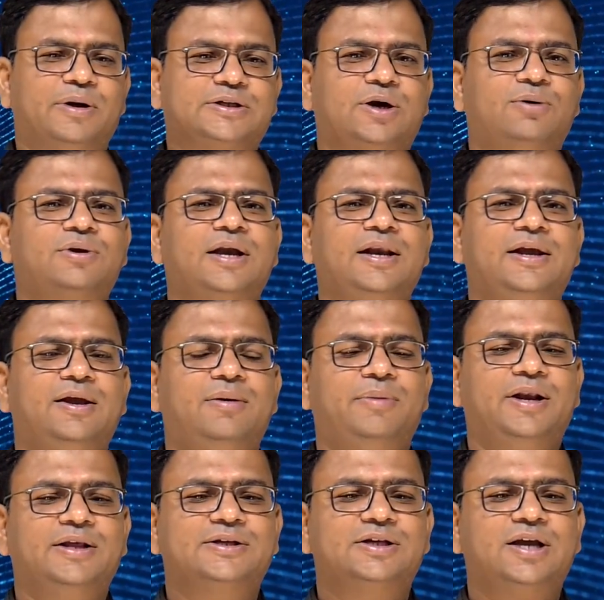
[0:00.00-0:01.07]
बचाव के लिए
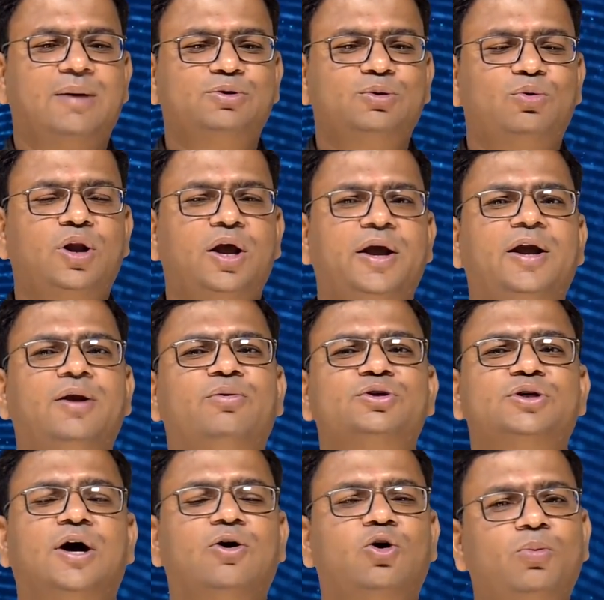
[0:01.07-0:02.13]
मैंने जैसे आपसे बोला हैंड
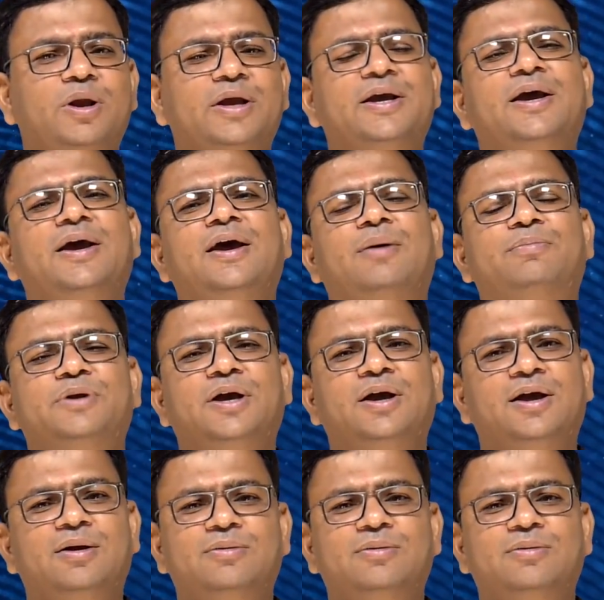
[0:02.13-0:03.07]
वॉश आंखों पे ये अपने